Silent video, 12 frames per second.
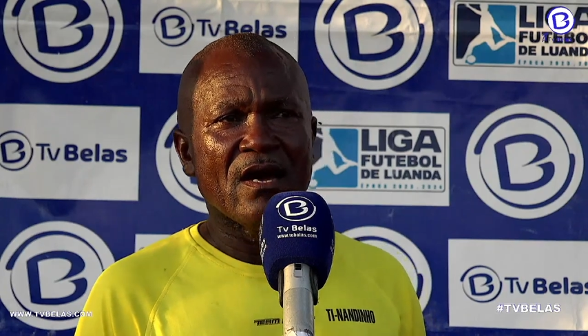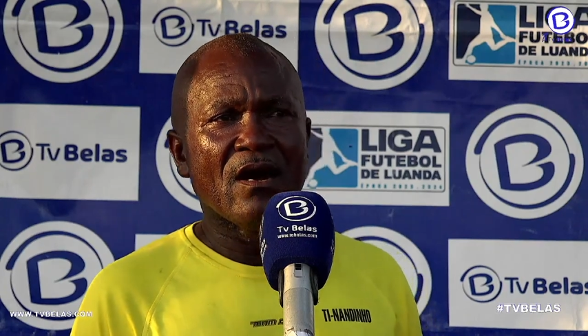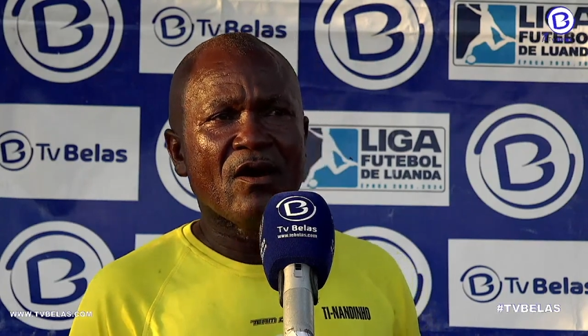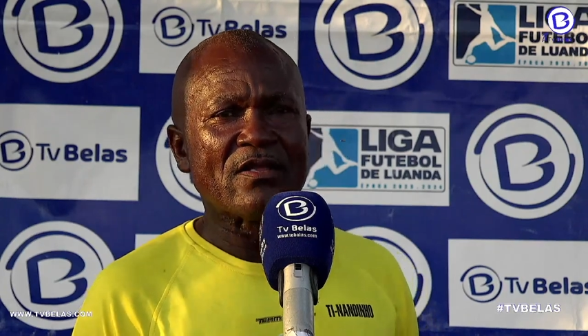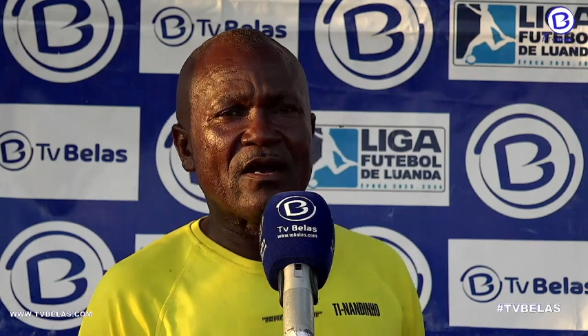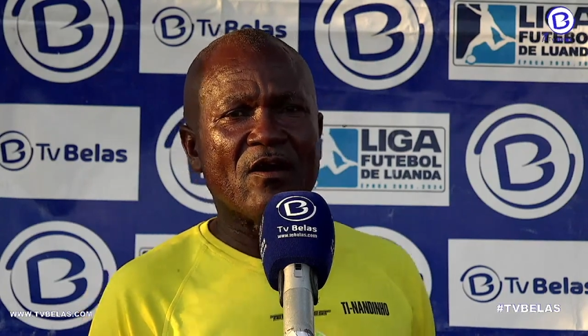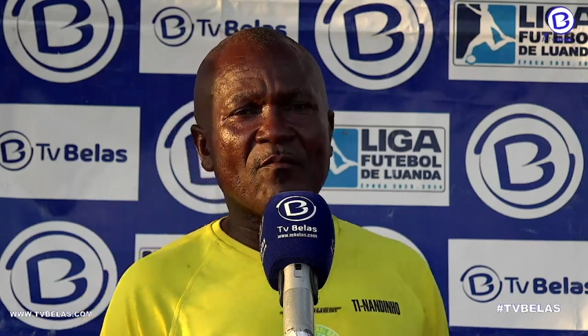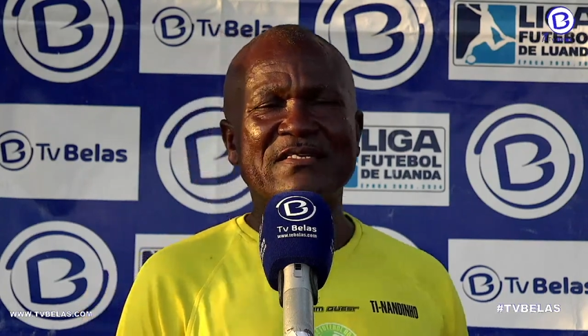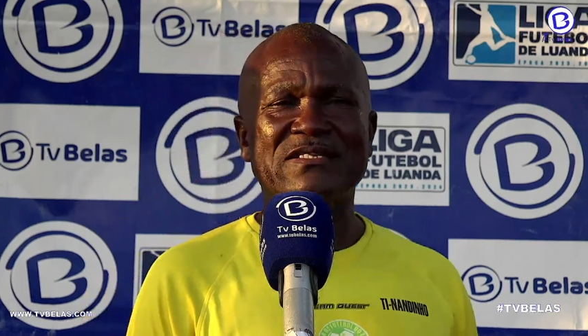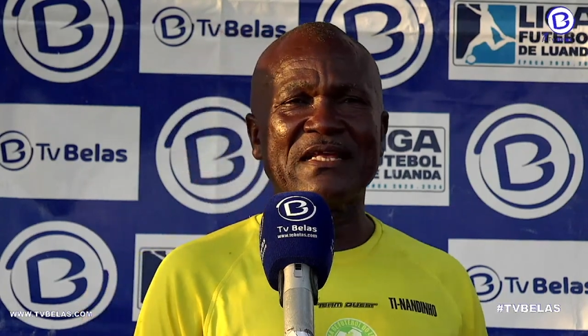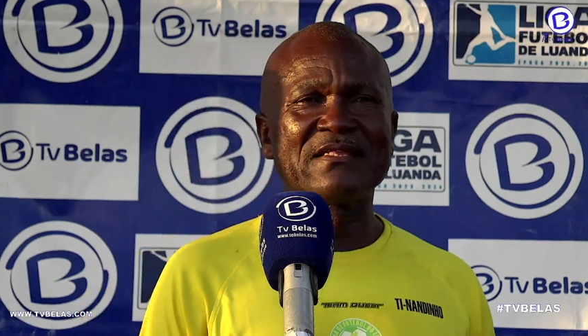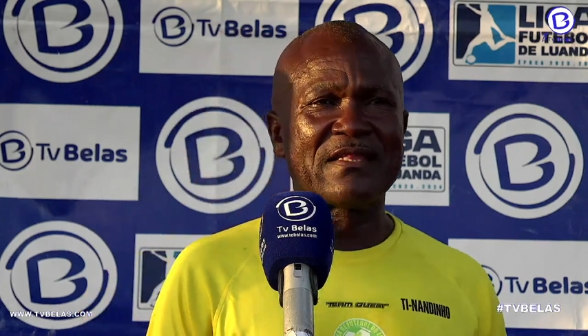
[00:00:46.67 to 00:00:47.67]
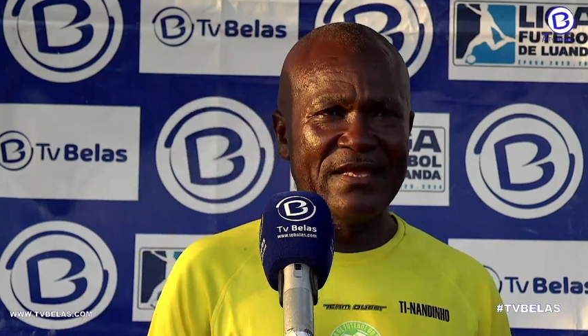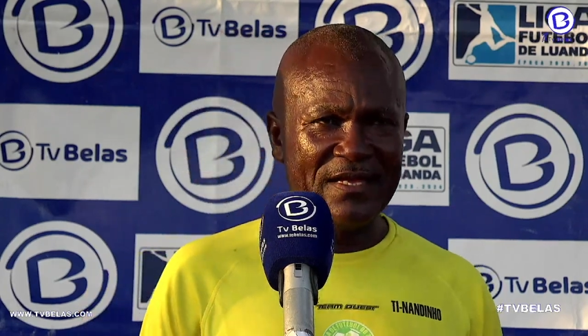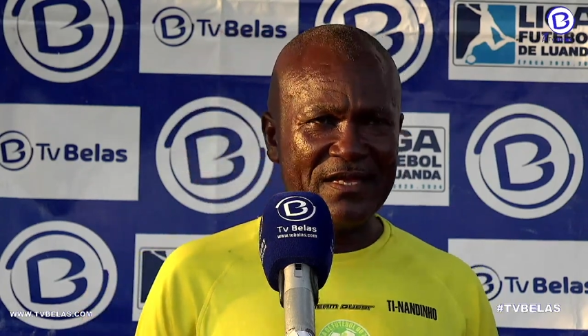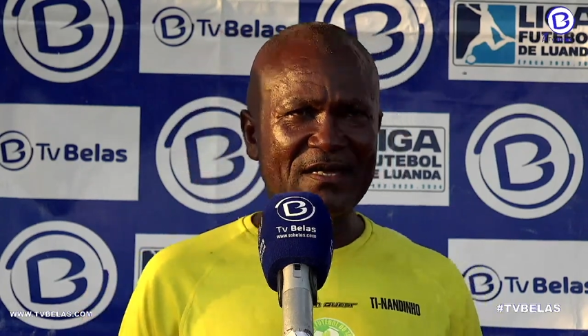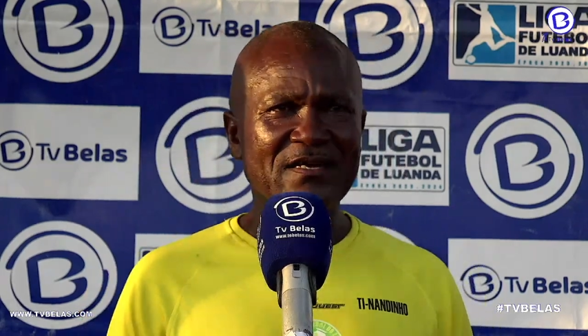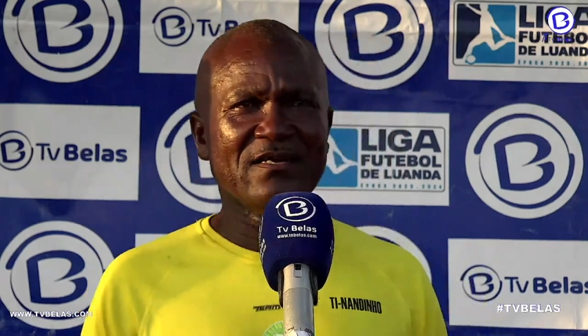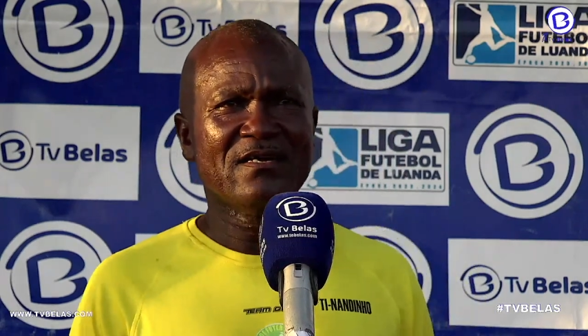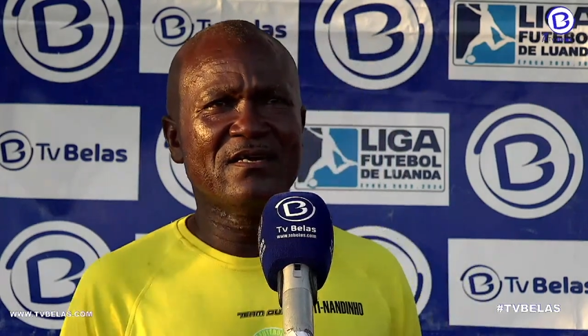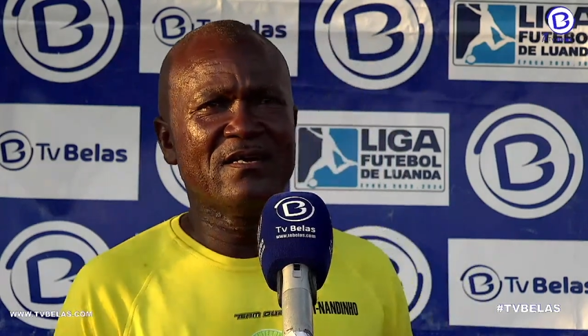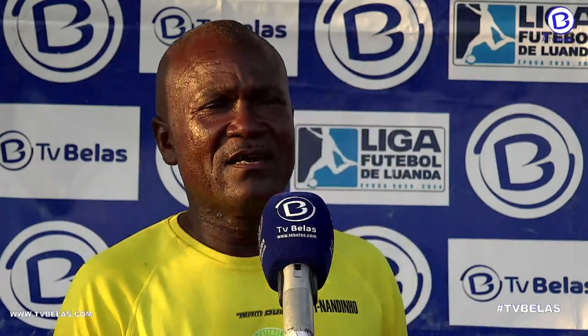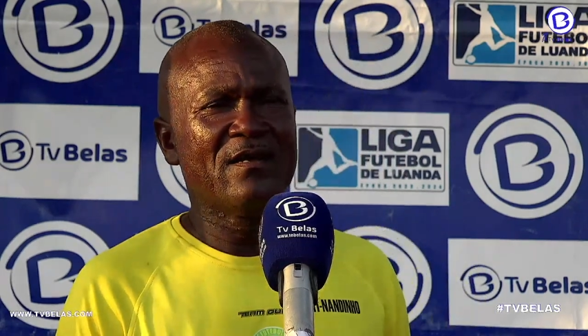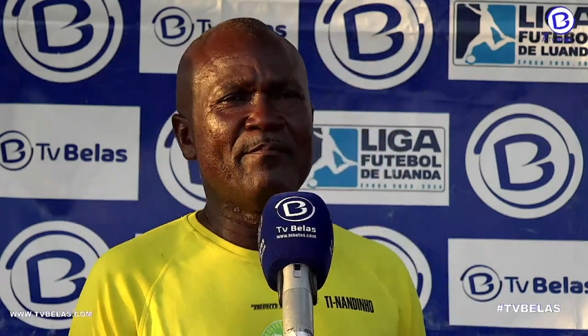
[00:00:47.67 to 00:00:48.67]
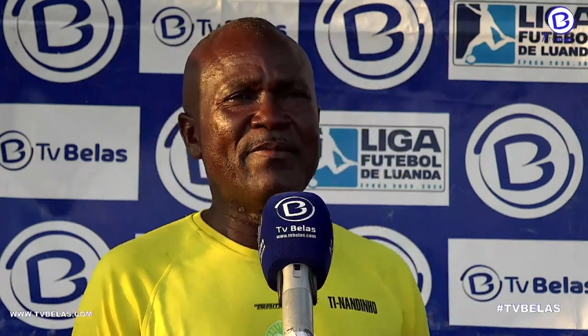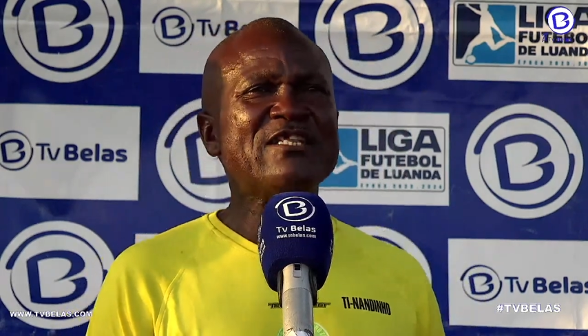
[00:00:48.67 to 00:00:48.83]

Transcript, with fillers: Olha, uma excelente liga, bem